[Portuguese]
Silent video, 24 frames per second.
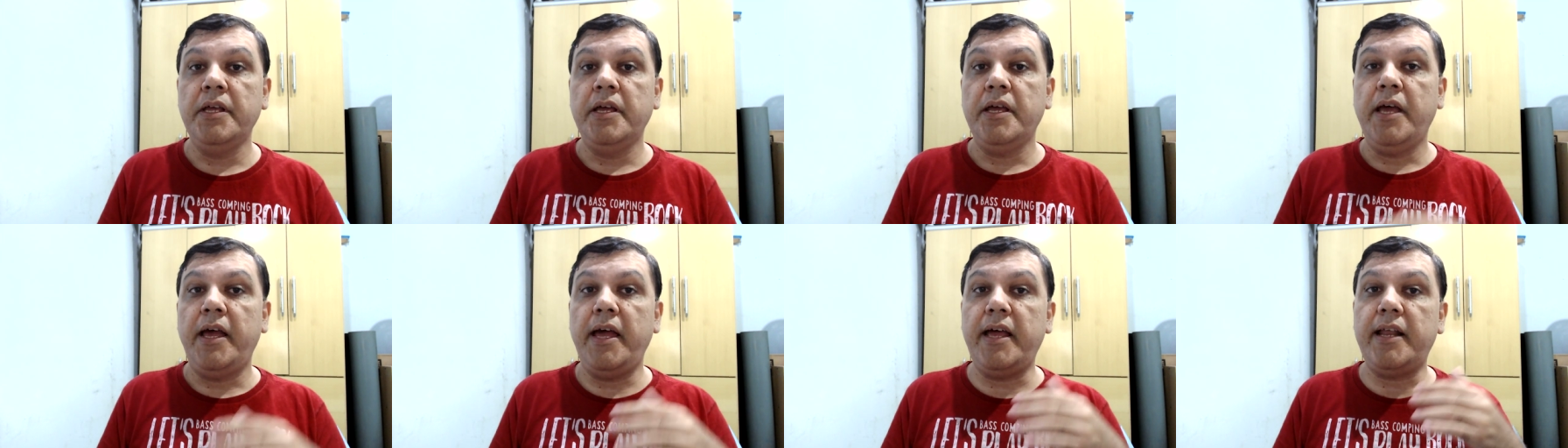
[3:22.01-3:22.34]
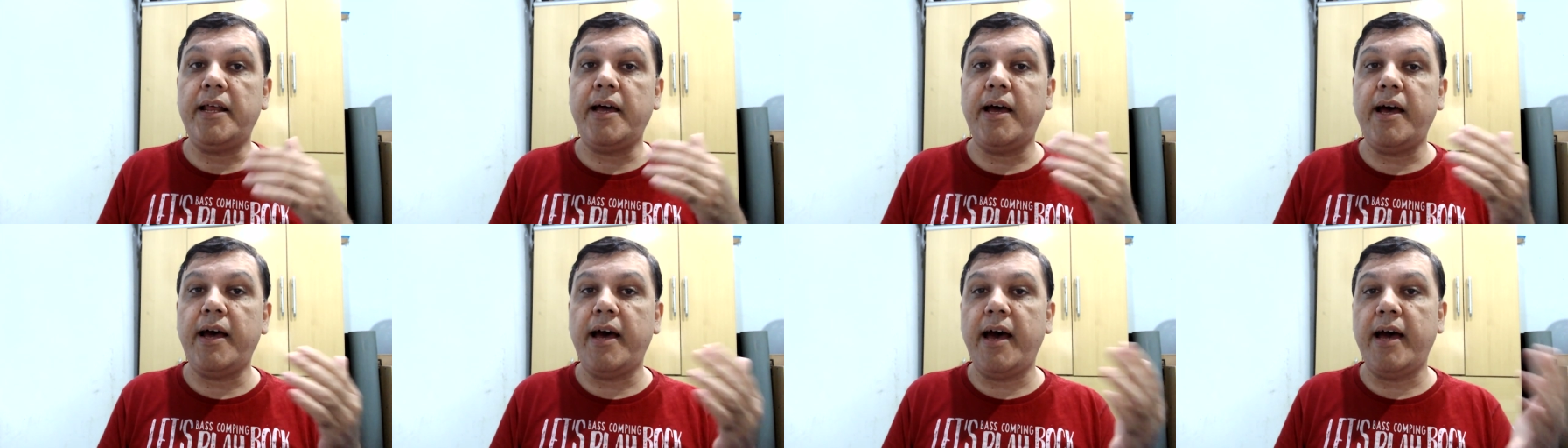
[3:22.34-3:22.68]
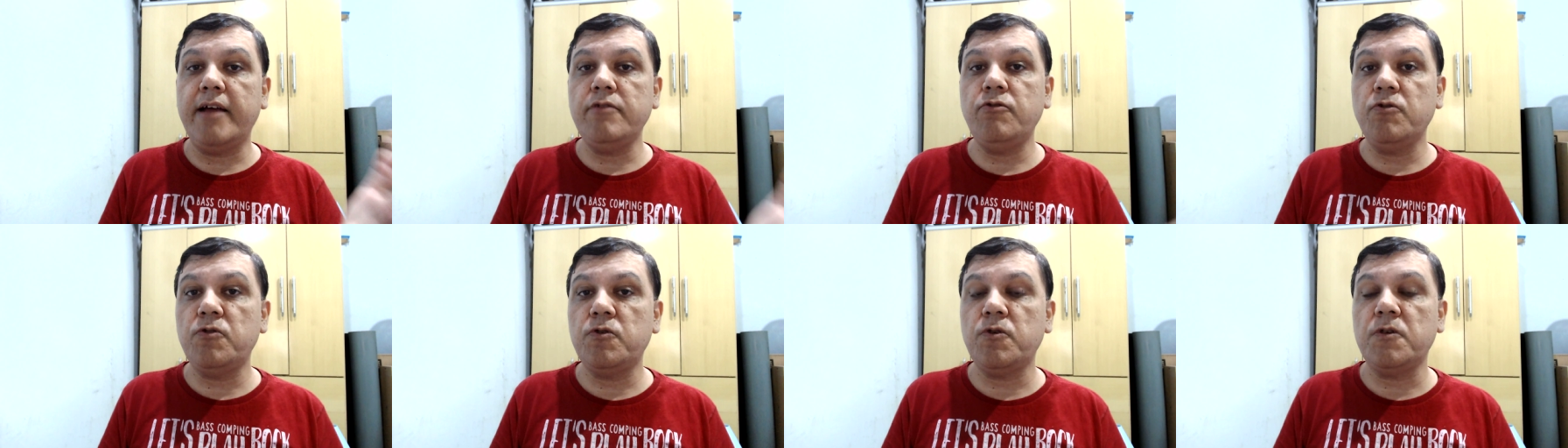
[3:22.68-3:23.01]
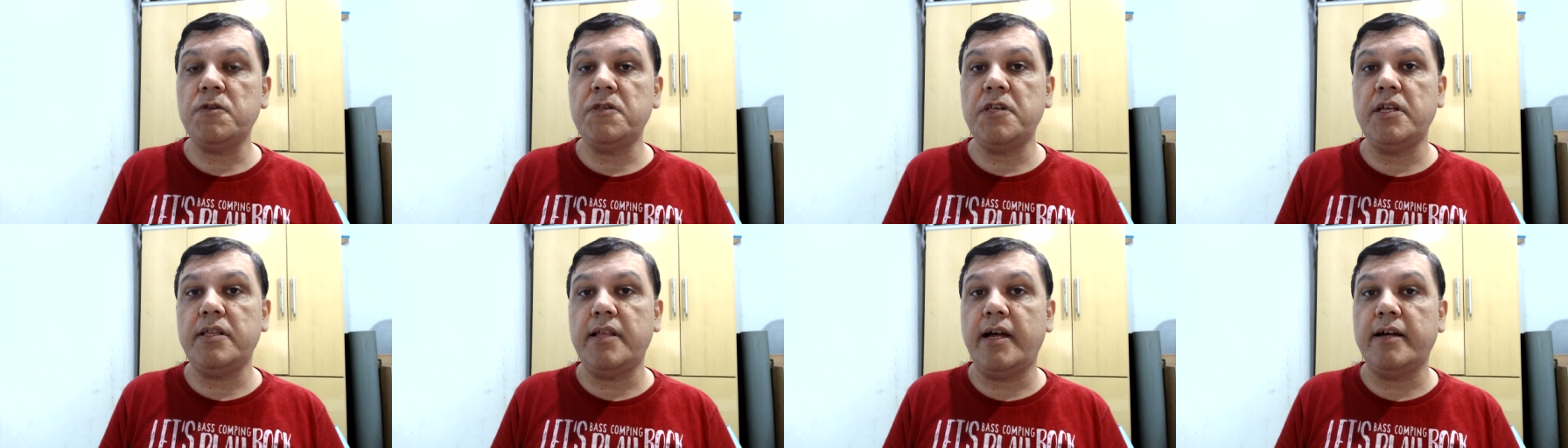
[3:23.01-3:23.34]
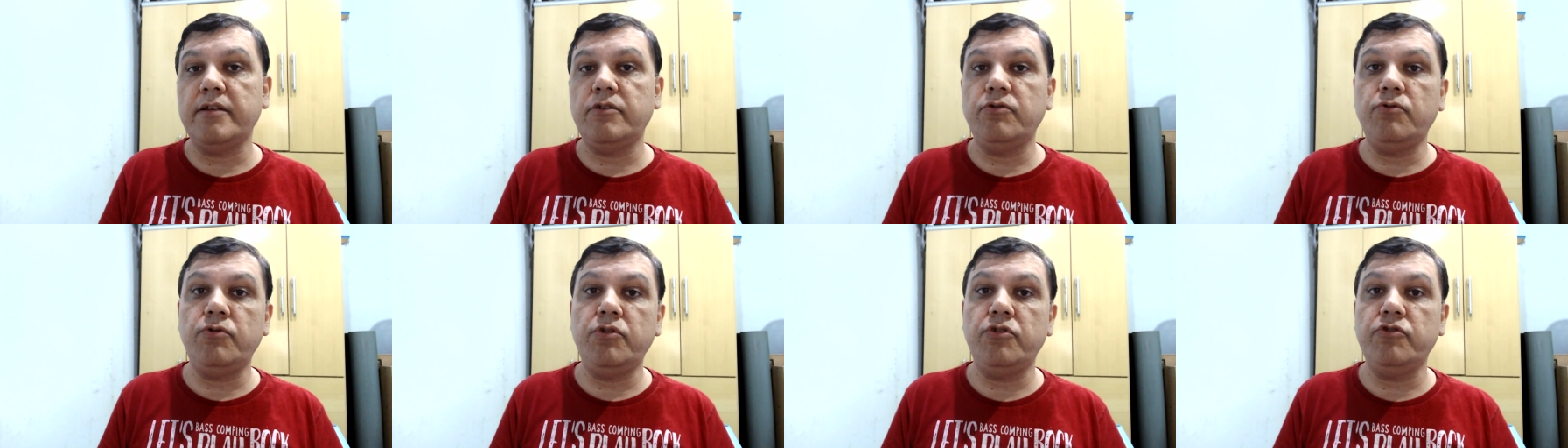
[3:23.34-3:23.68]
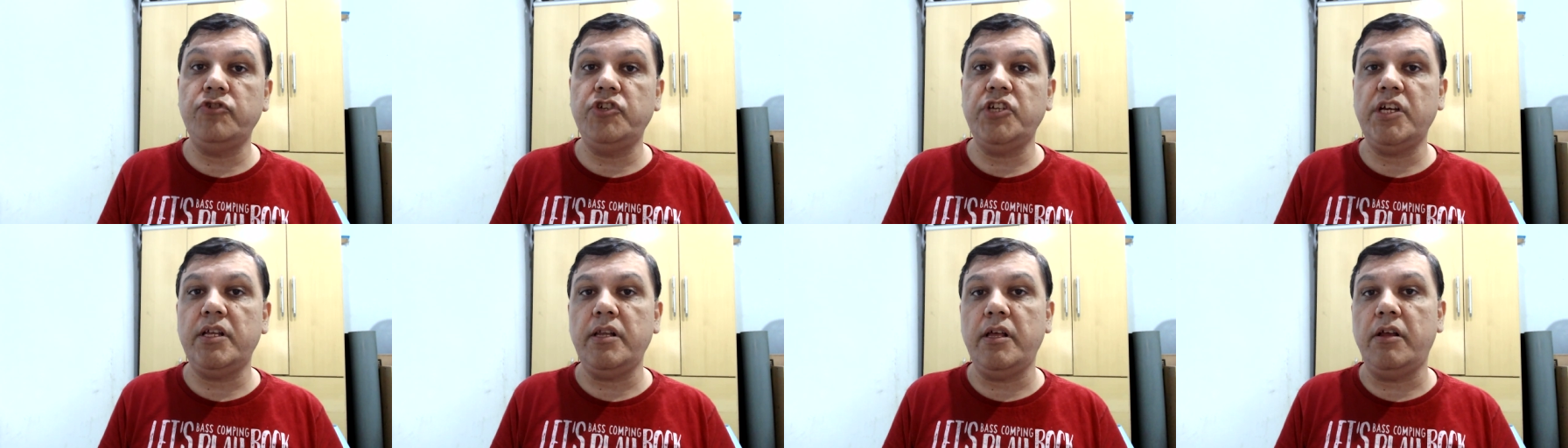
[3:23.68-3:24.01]
Era a Rádio Sociedade do Rio de
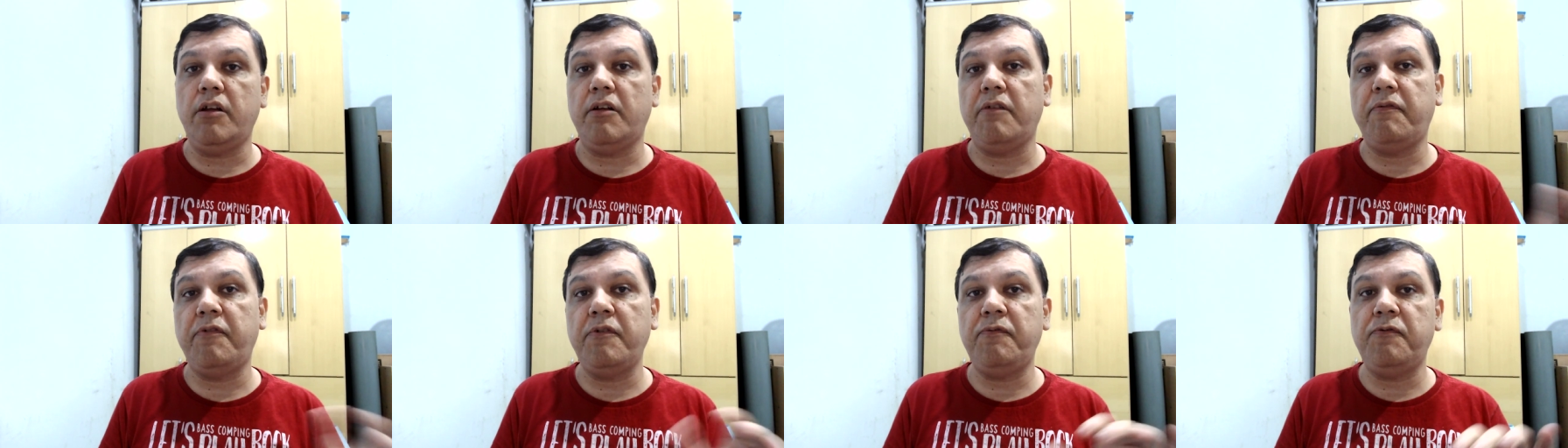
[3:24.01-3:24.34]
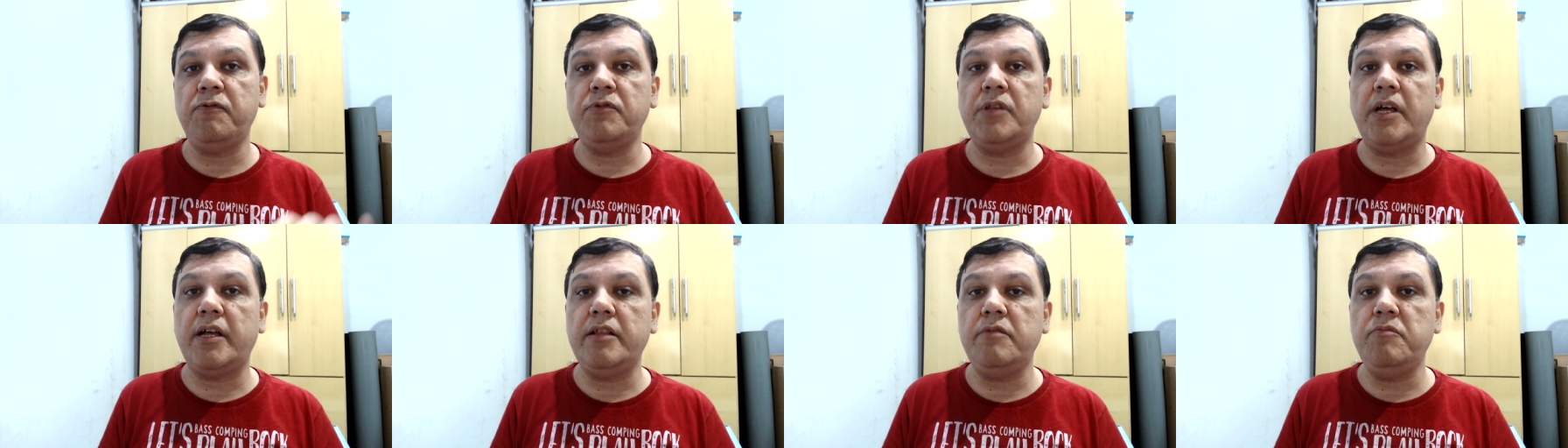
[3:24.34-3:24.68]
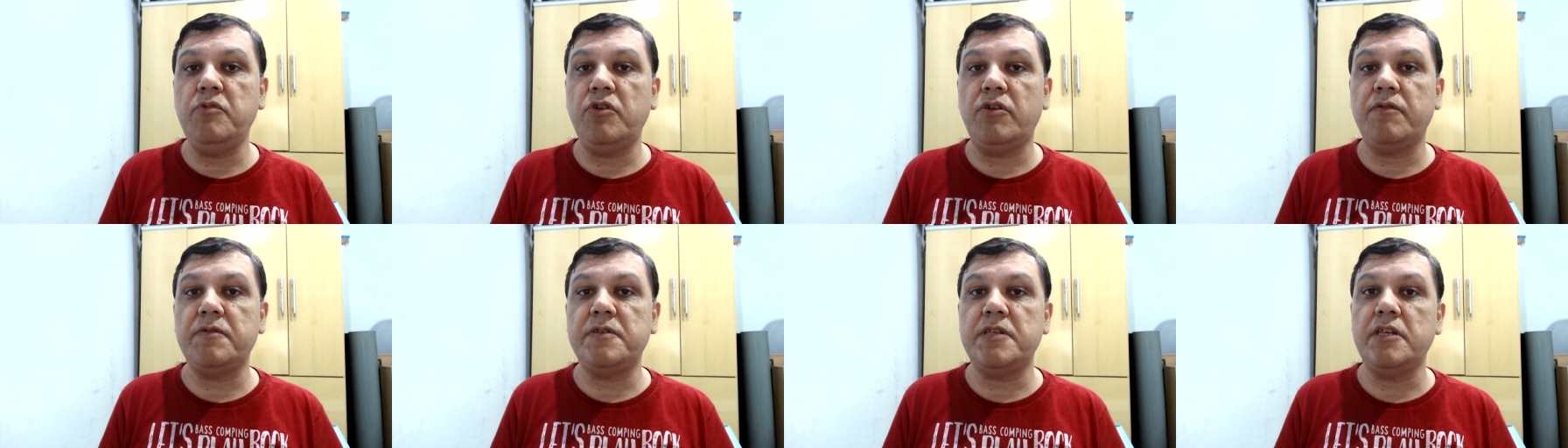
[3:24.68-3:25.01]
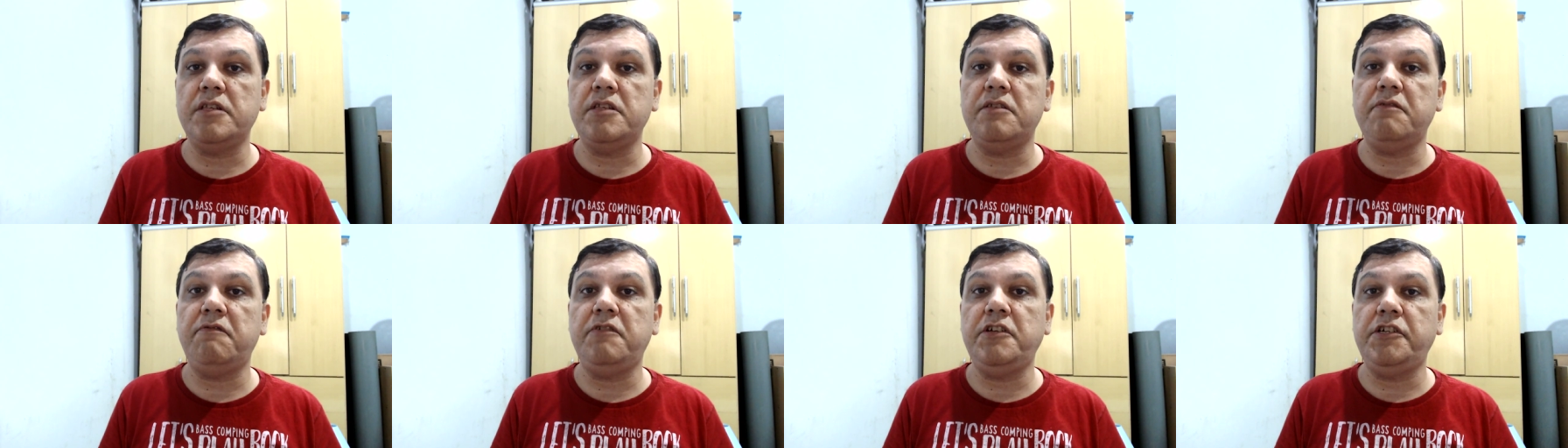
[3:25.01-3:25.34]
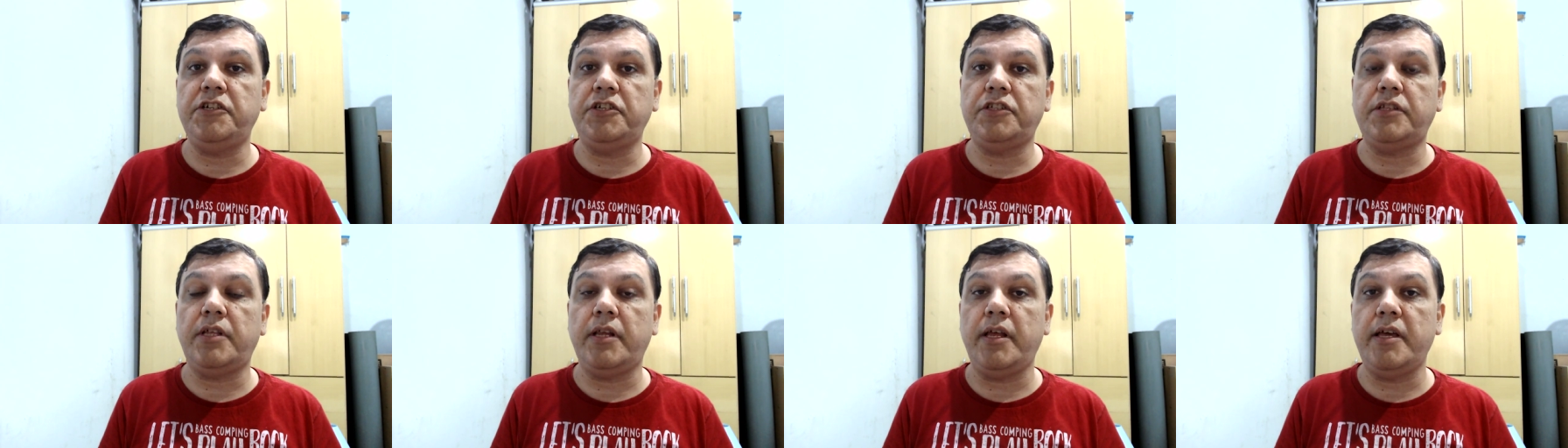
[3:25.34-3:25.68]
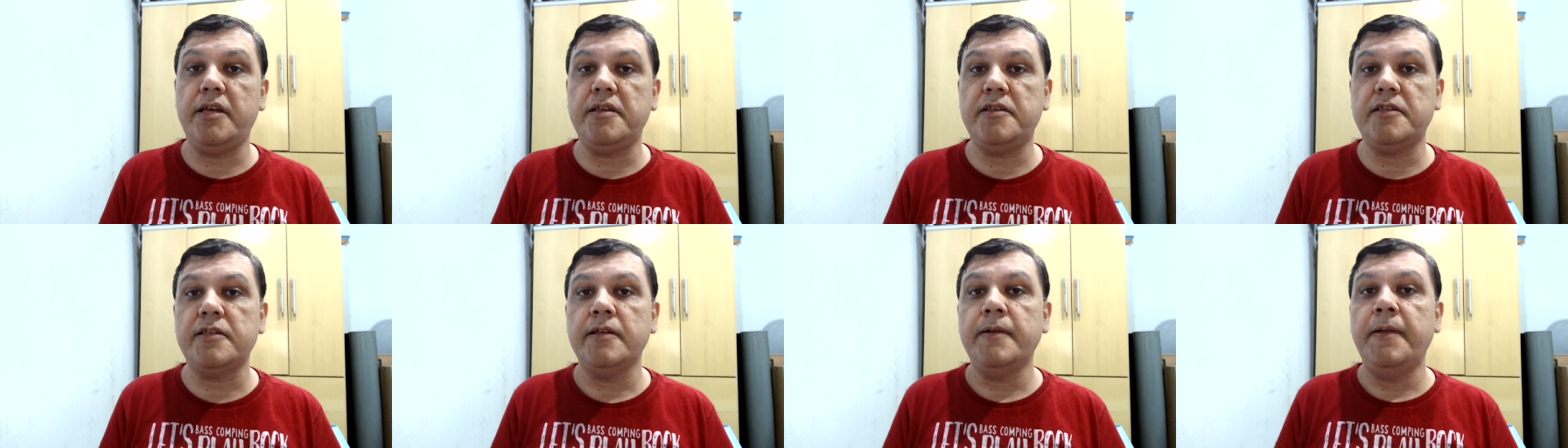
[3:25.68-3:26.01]
Janeiro. Ela foi fundada em
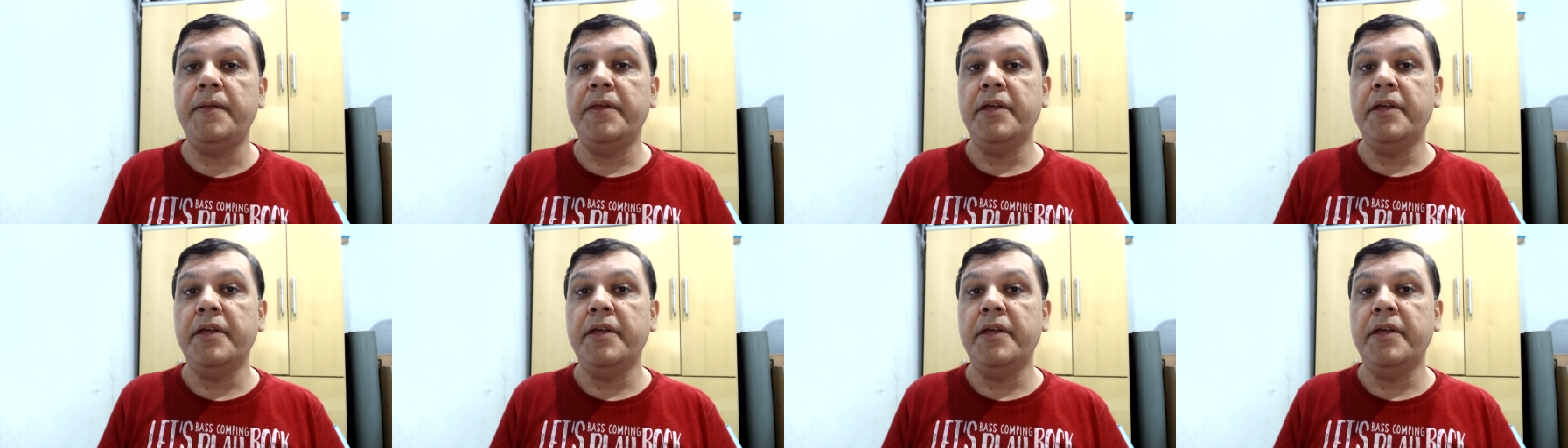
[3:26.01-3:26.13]
1923